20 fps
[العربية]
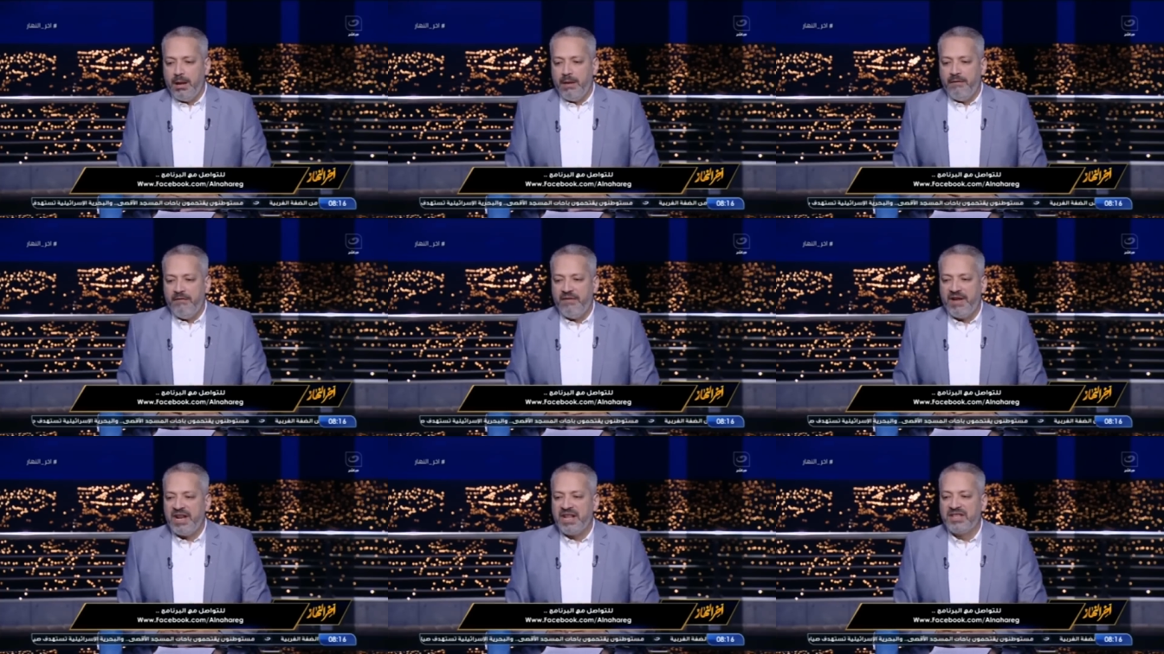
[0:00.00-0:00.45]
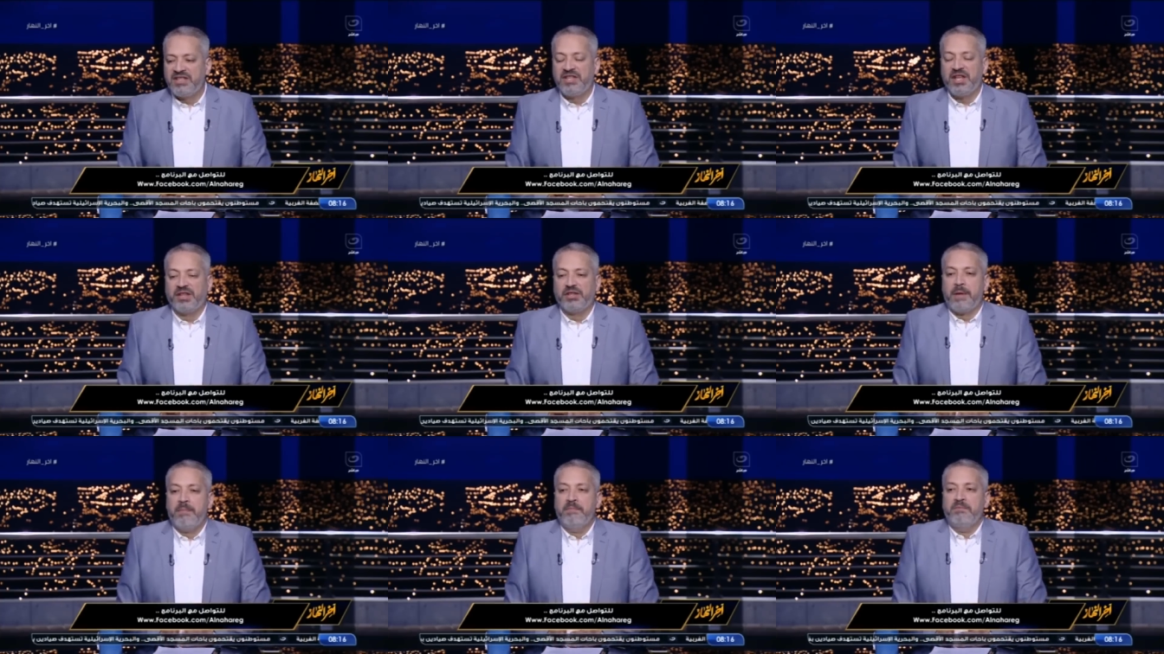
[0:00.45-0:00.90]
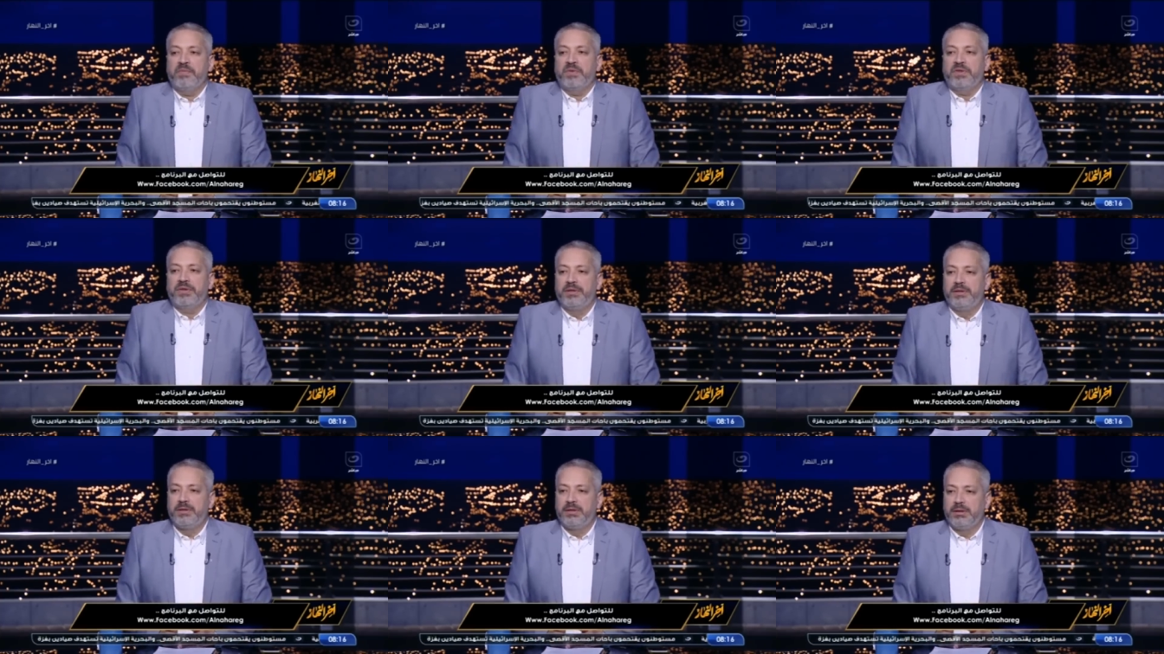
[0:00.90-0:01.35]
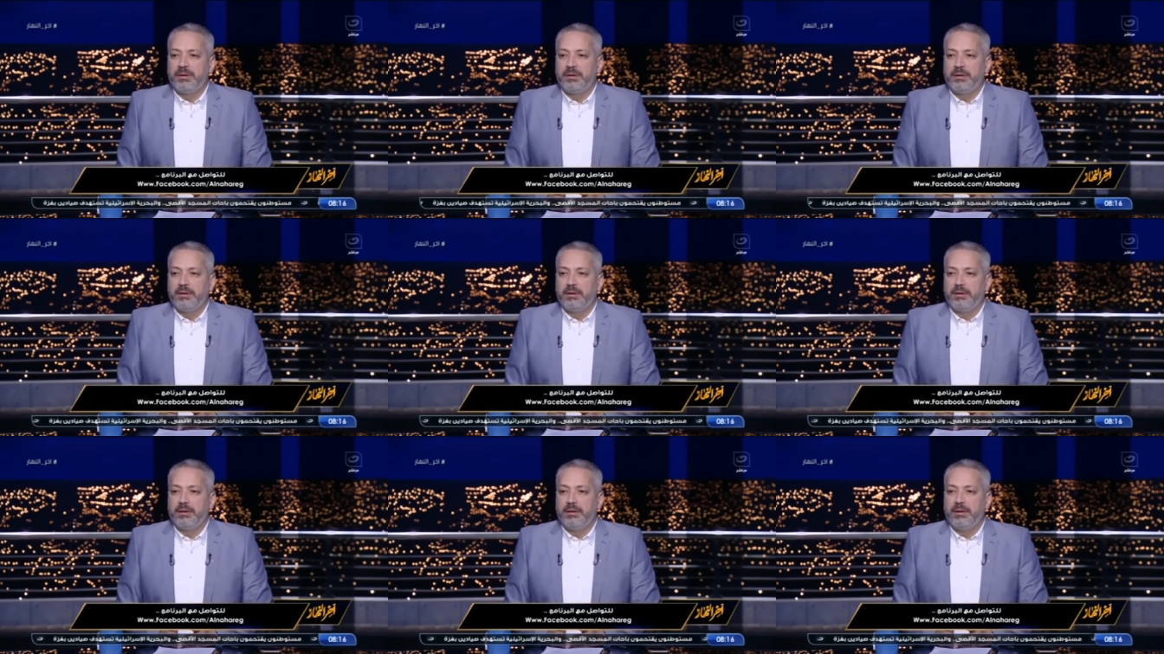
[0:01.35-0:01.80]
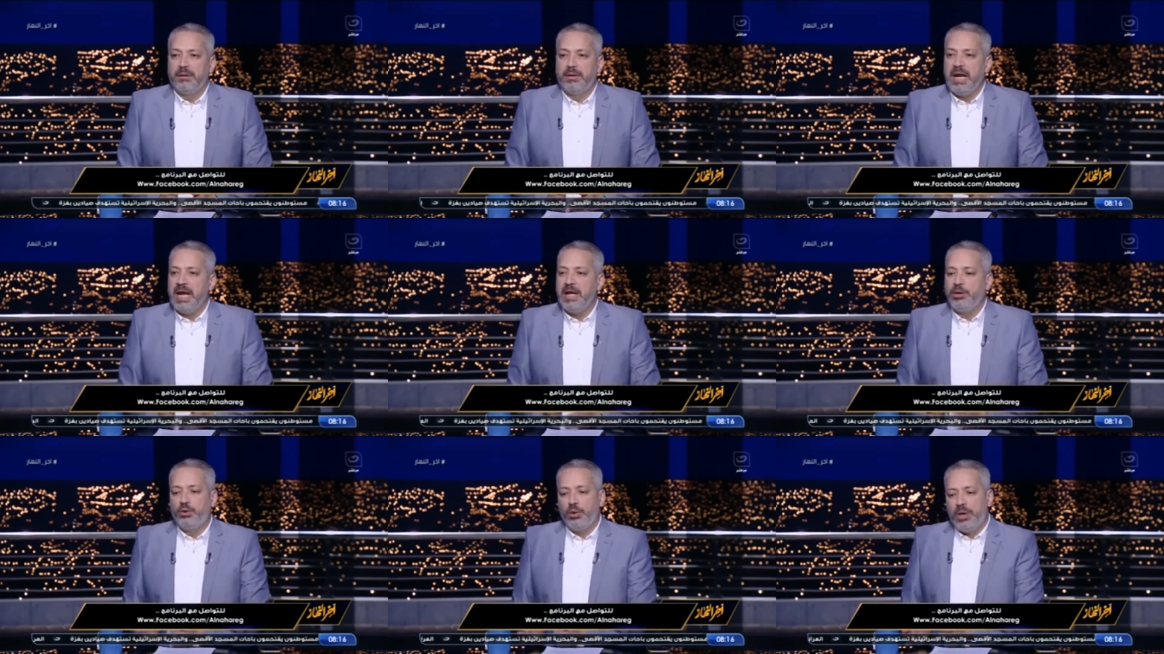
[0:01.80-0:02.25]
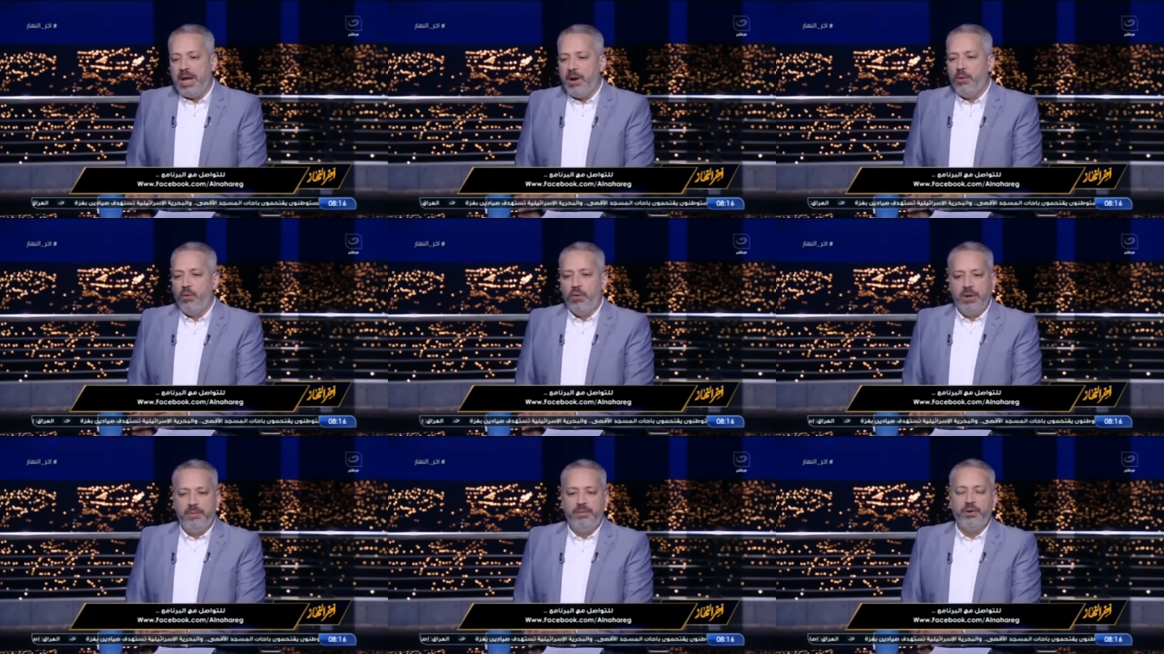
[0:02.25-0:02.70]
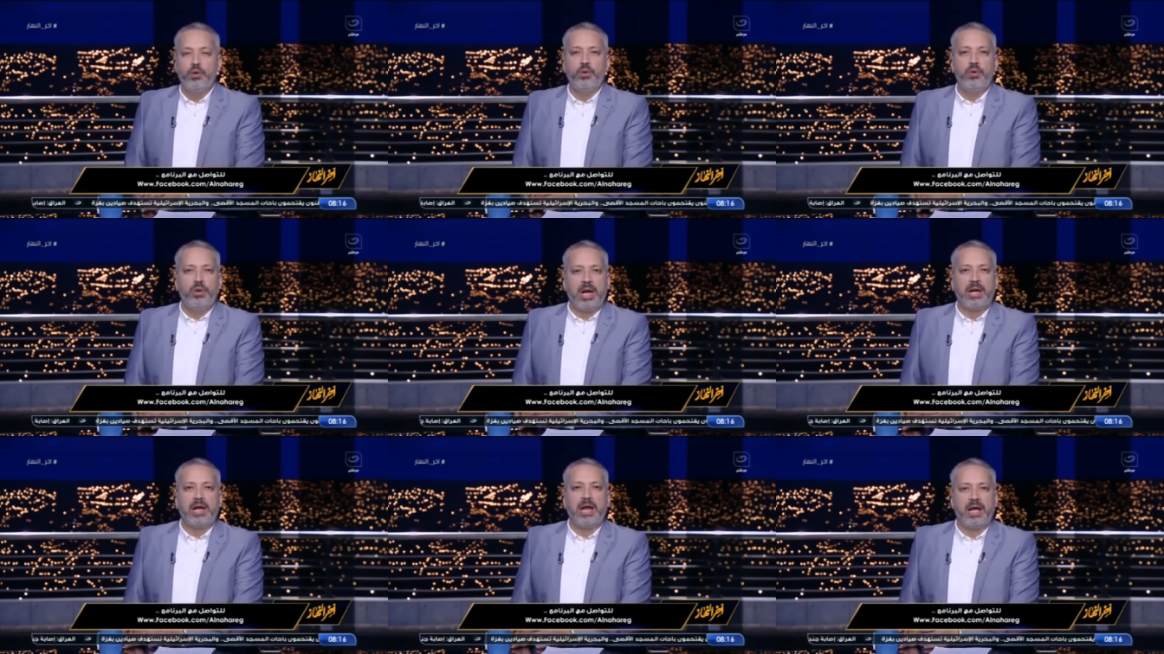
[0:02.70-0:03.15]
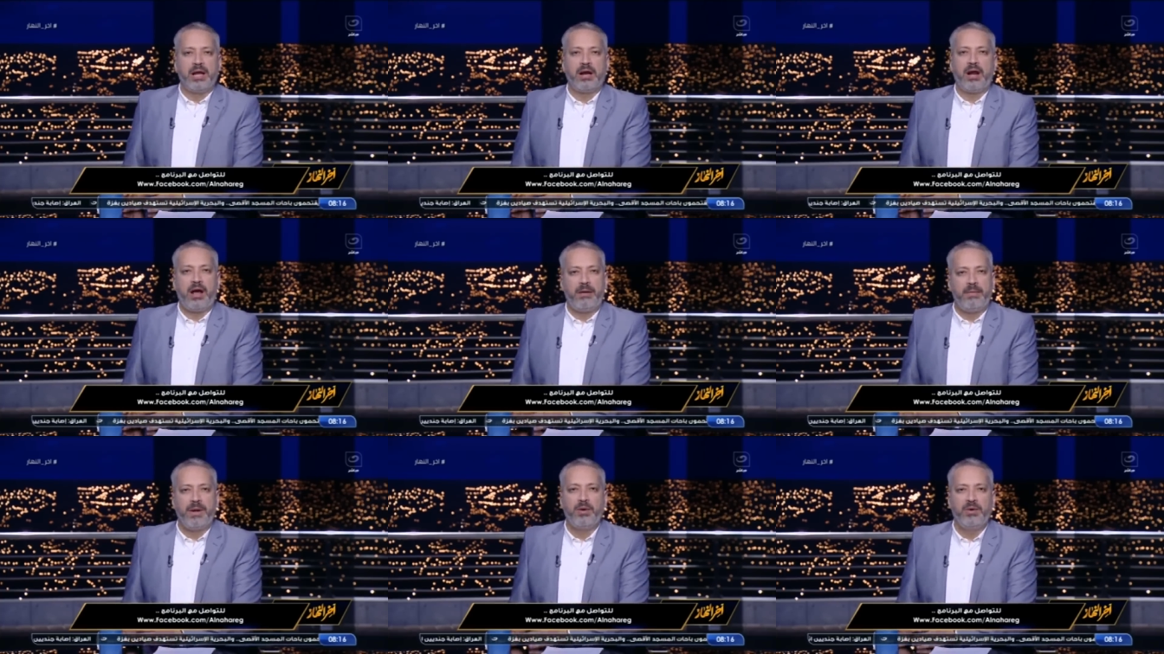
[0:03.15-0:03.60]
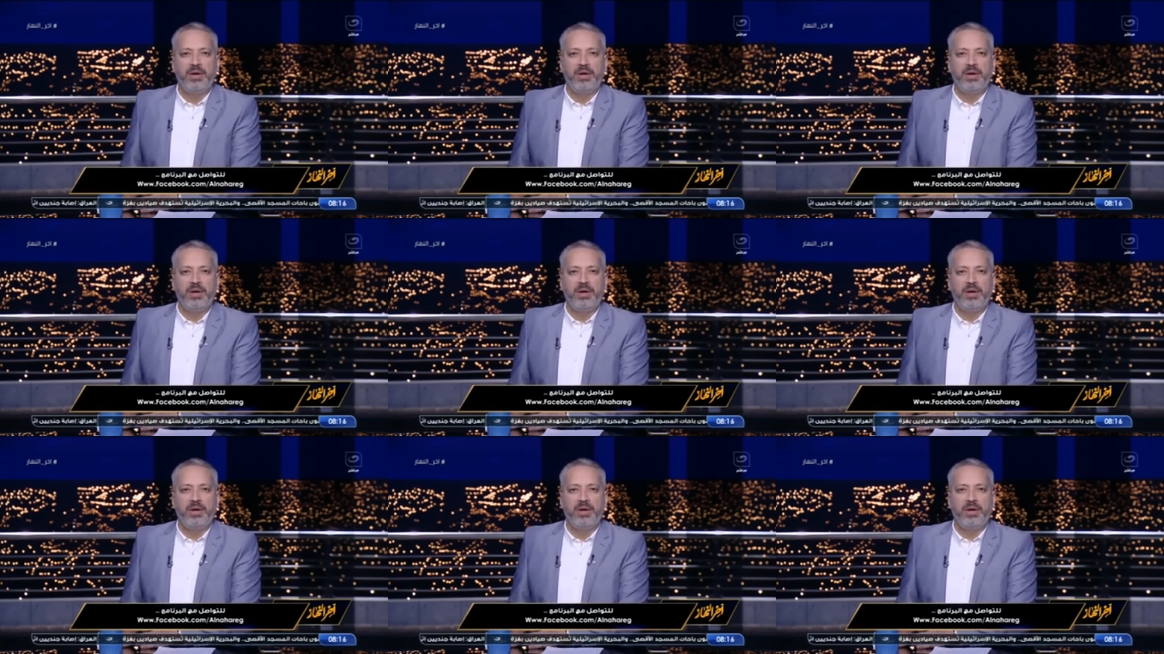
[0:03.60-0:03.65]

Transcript: فانا اتصدمت لقيته الاول بيقول الله يرحمها